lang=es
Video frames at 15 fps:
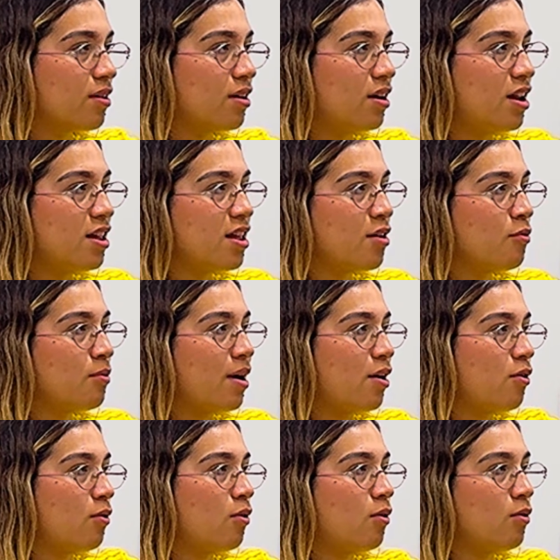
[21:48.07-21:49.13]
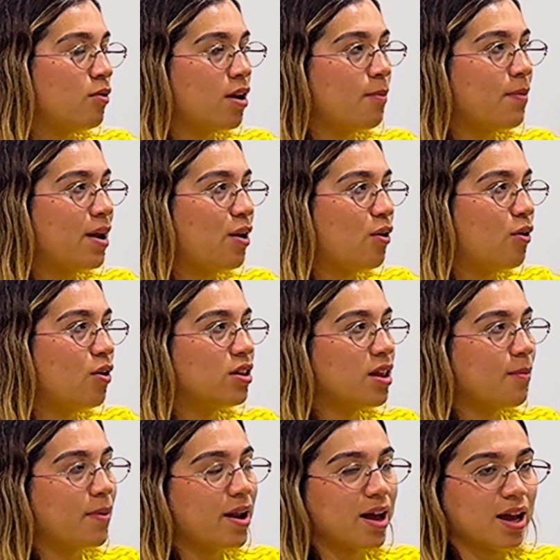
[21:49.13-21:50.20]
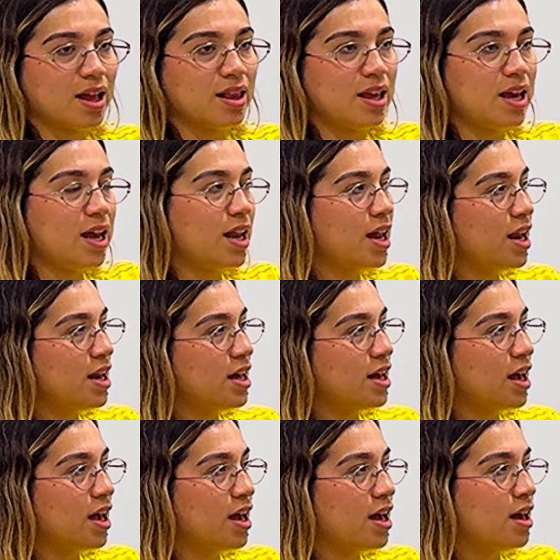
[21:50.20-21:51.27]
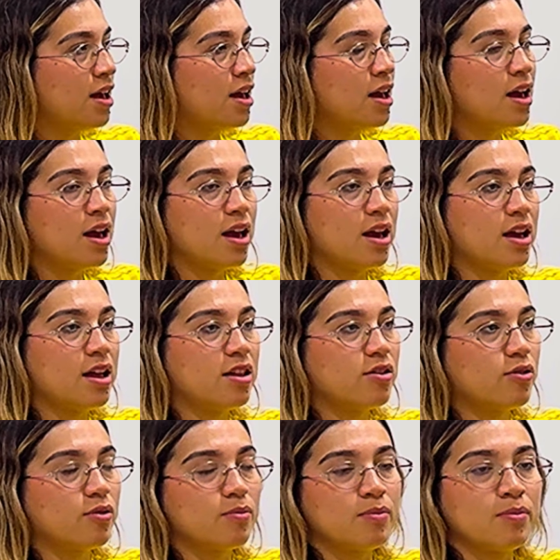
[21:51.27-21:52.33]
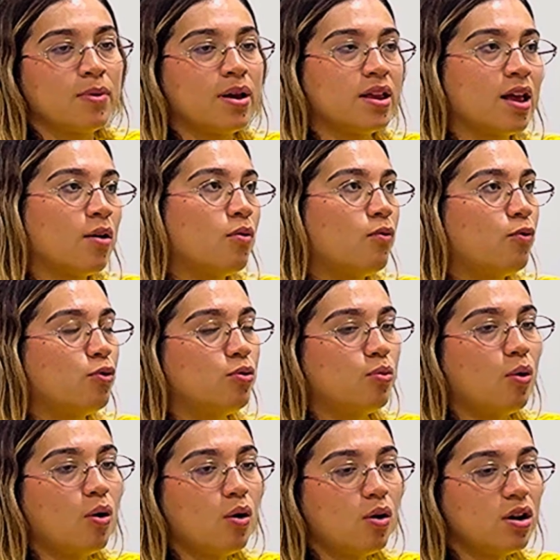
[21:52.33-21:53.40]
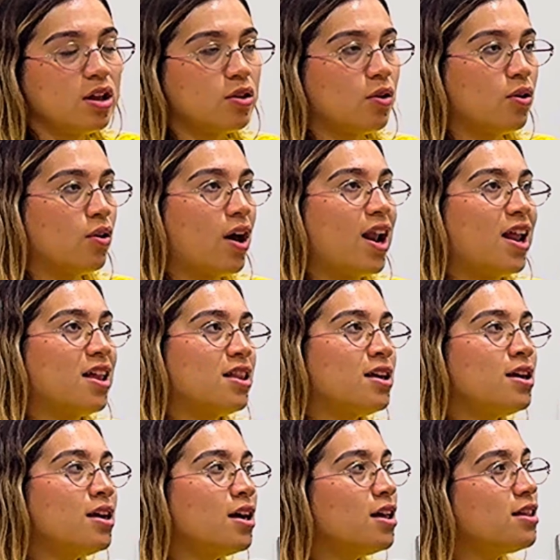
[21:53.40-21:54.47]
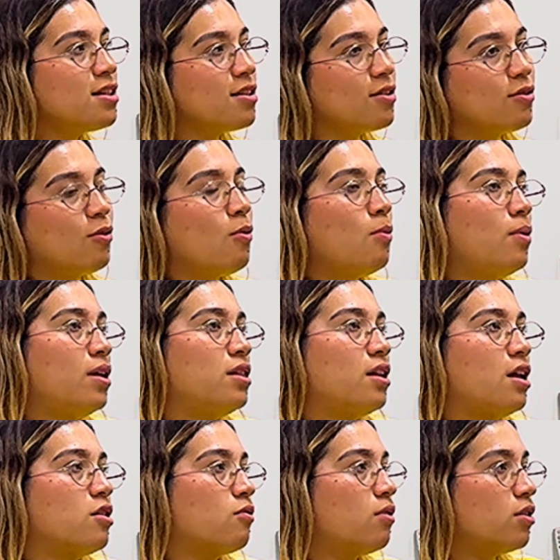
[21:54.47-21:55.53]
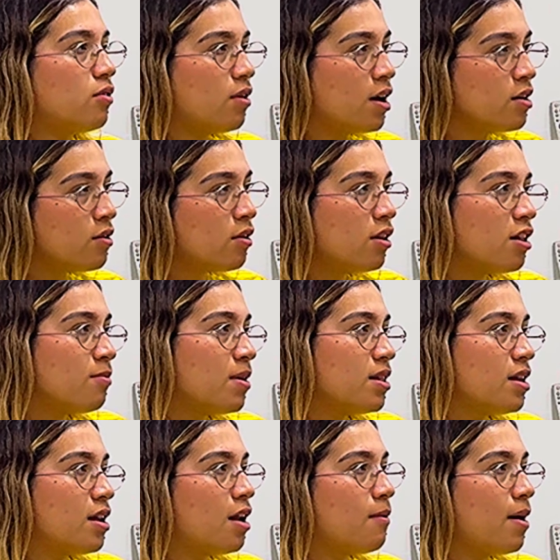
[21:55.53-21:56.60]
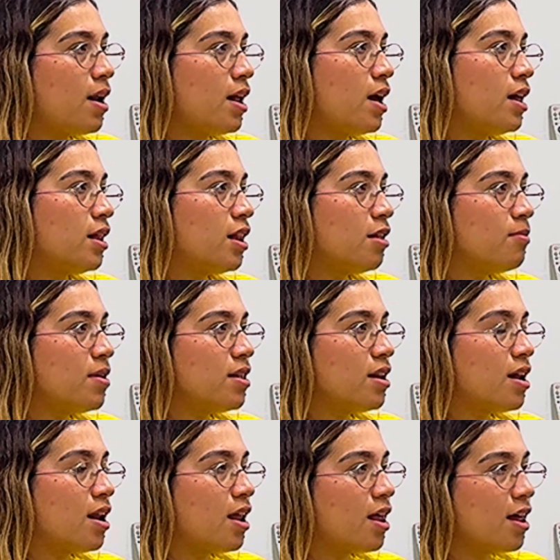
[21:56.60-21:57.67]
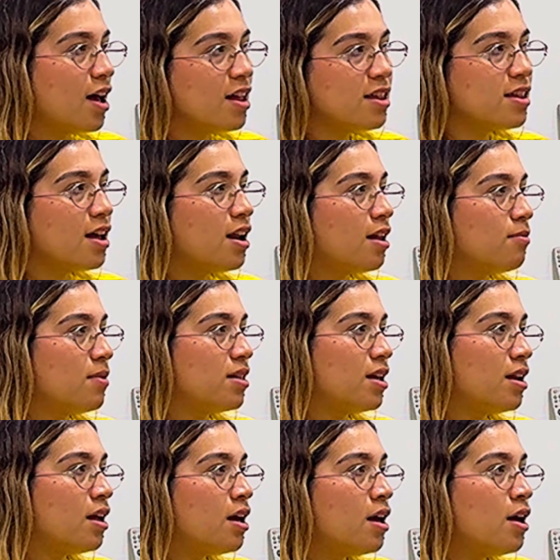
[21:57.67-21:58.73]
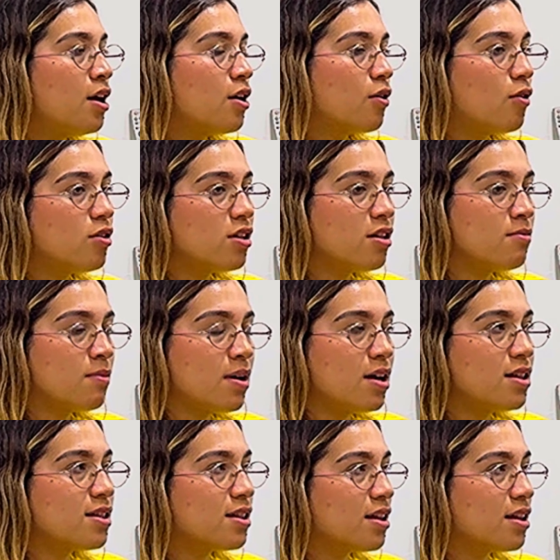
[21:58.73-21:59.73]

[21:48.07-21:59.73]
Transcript: Les dan un balón, una pelota para que tiren y que metan fútbol y todo. A las niñas cumplen 3, 4 años, las meten al ballet, las meten a la danza, las meten cosas más...